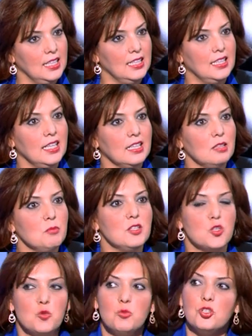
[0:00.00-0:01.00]
لكن ما
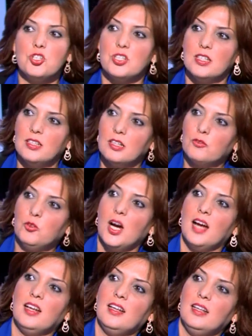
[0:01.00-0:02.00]
نجموش
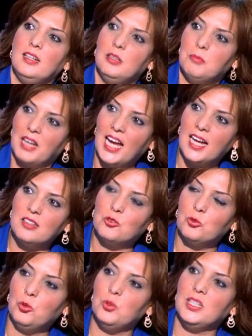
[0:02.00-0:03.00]
نرفعوها لمرحله
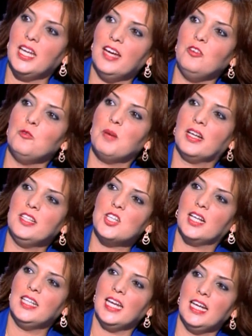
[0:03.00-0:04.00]
الطعون لانه ما عناش
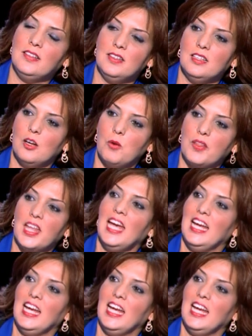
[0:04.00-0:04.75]
عليها ادله واضحه